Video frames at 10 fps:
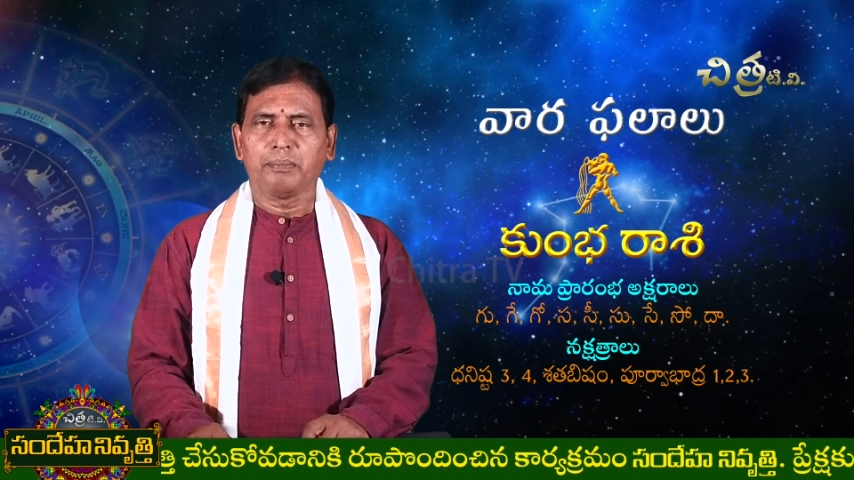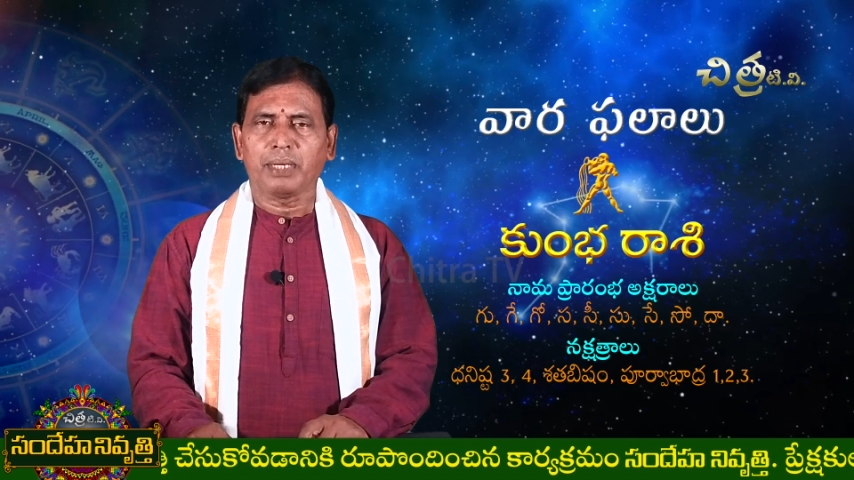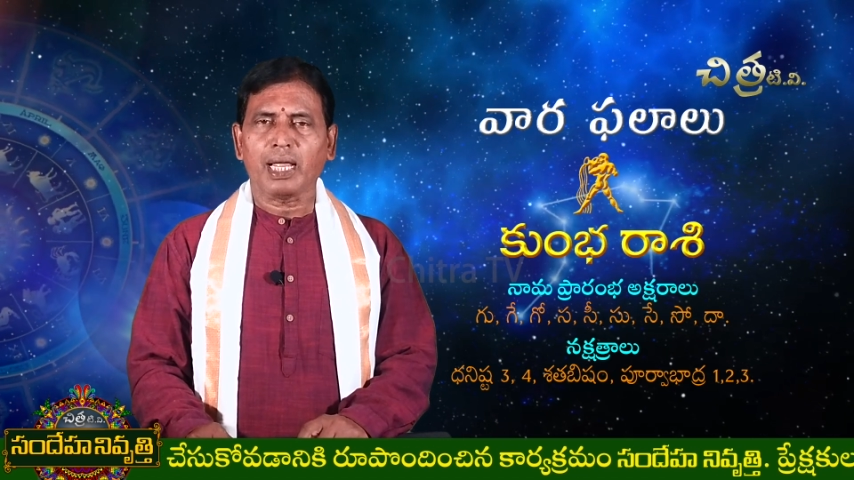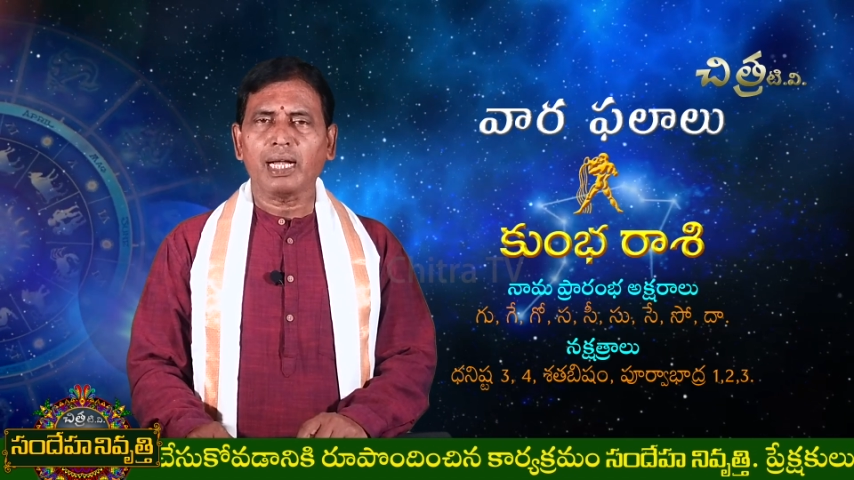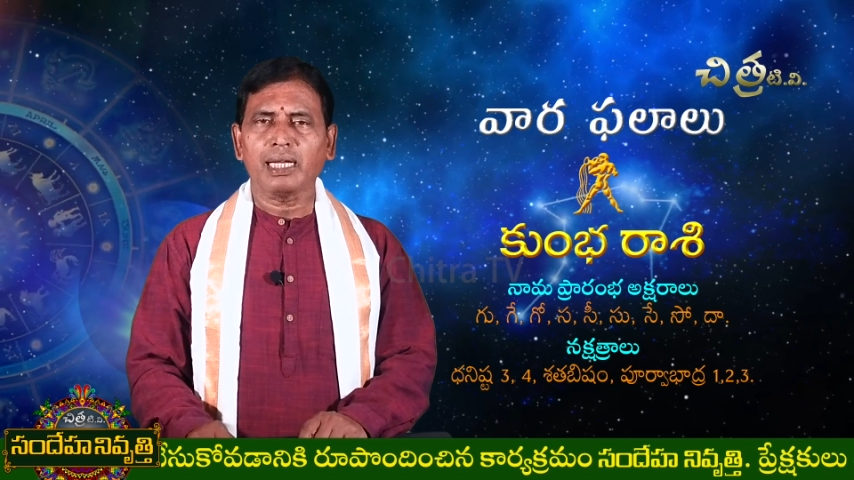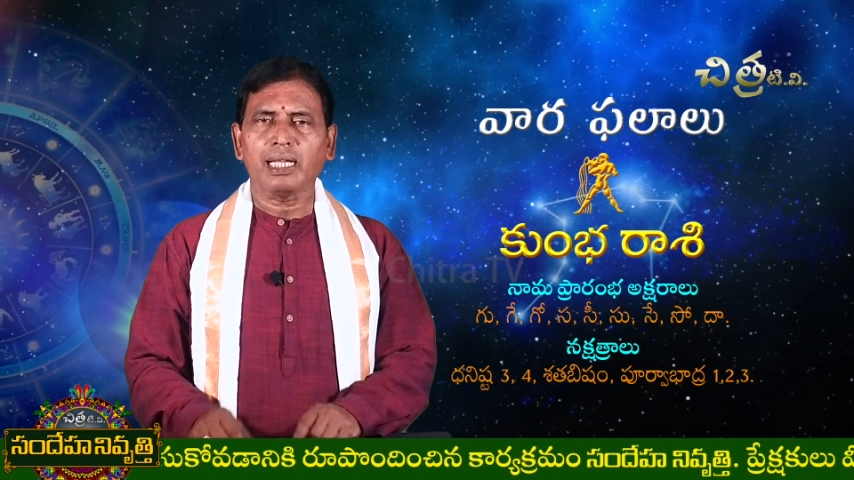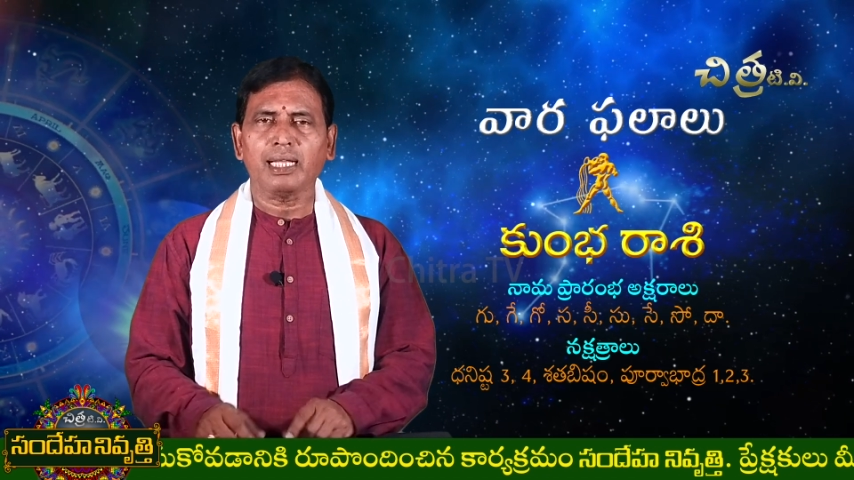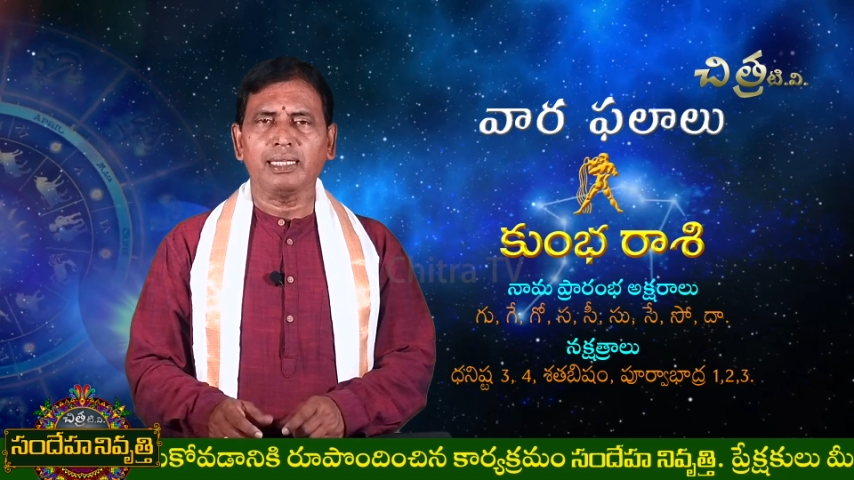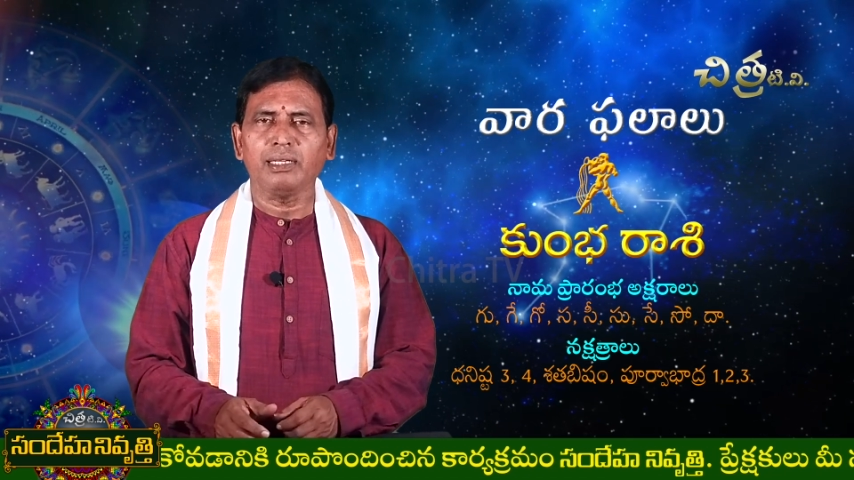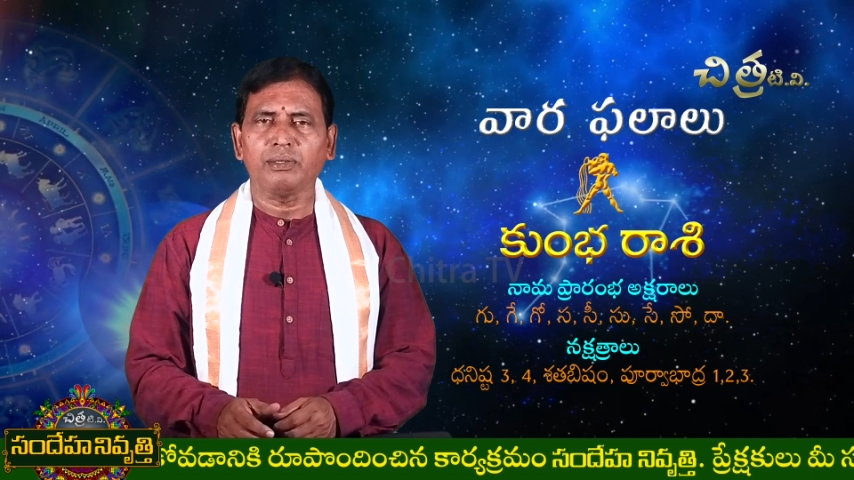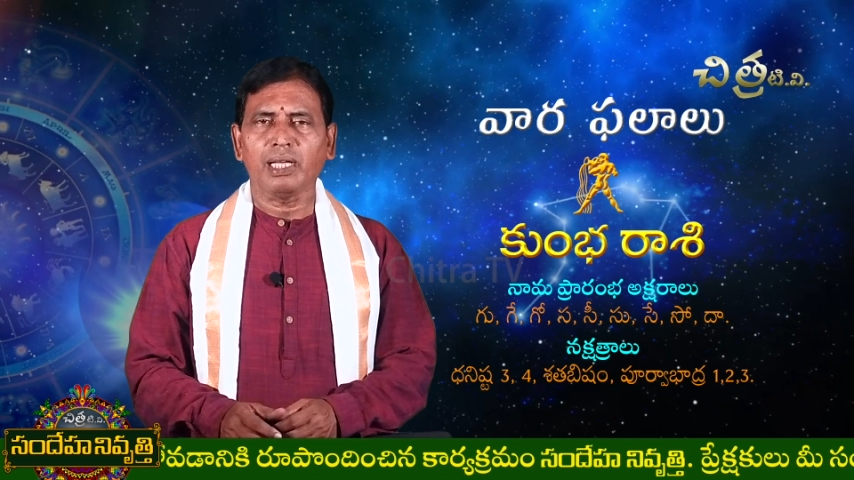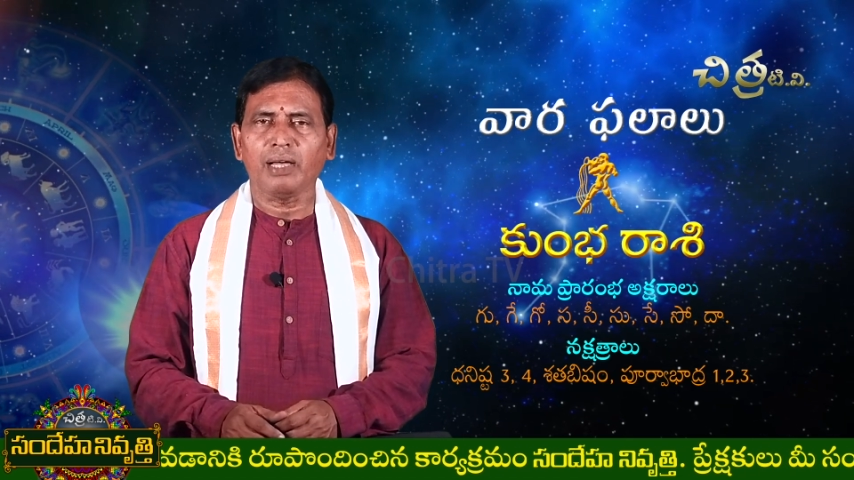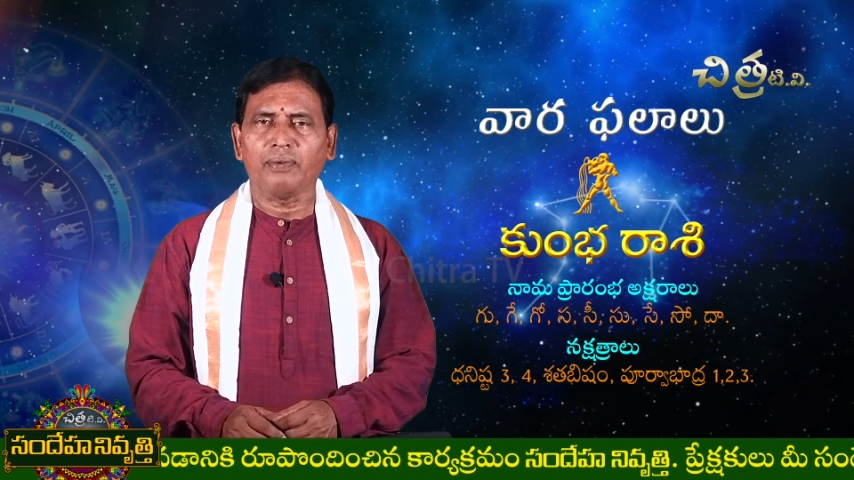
ప్రయాణాలన్నీ కూడా